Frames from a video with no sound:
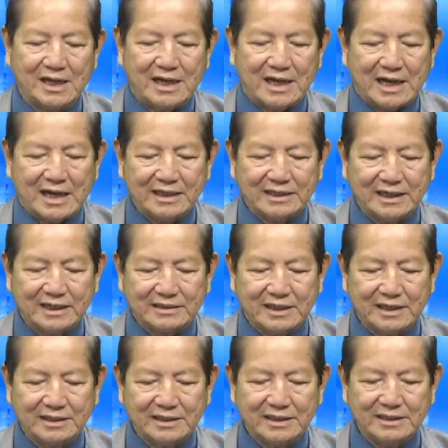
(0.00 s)
anh
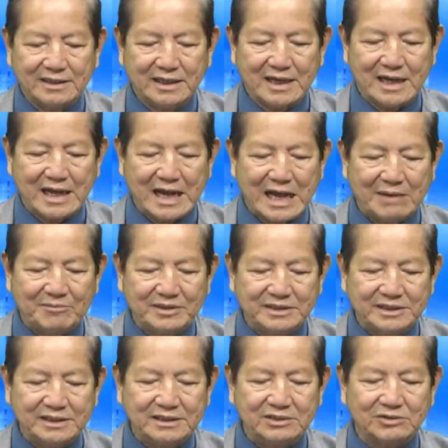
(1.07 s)
thanh niên
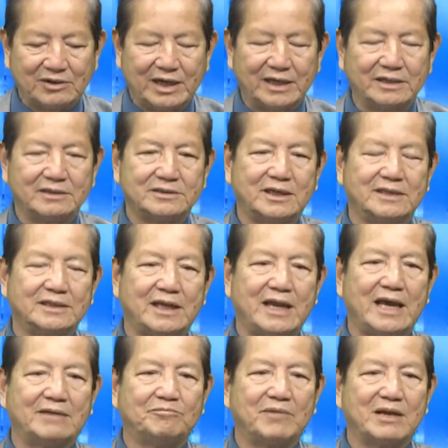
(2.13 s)
29 tuổi người da
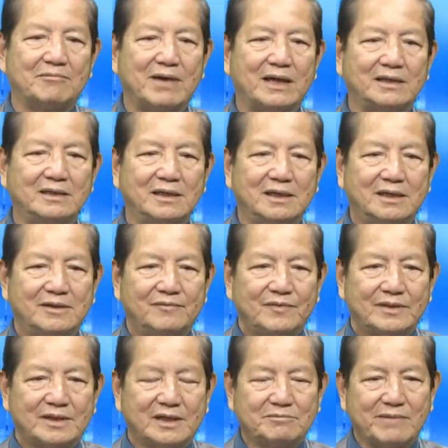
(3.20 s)
đen bị bắn
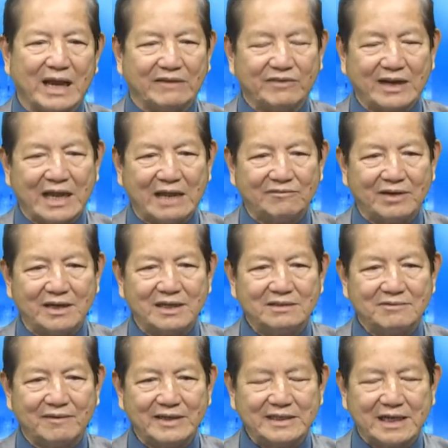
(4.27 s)
tới 7 phát đạn vào
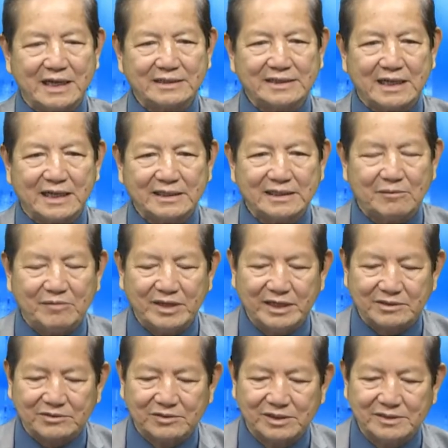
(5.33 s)
lưng và bây giờ anh ta nằm
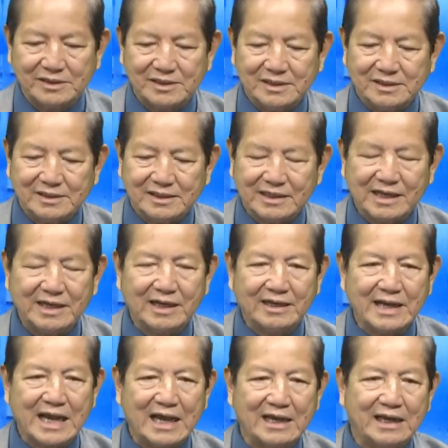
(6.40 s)
liệt luôn. Thì gia
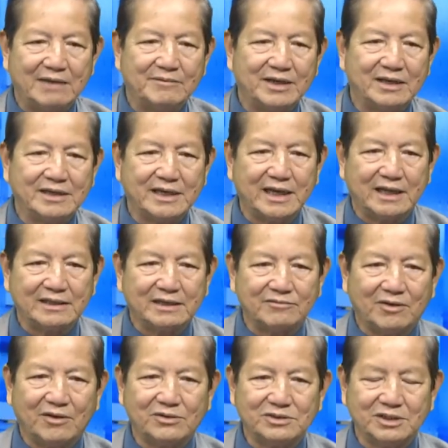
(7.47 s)
đình đang làm đơn kiện thành
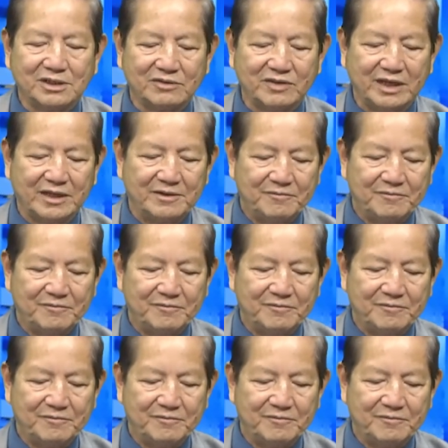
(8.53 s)
phố. Thưa quý vị,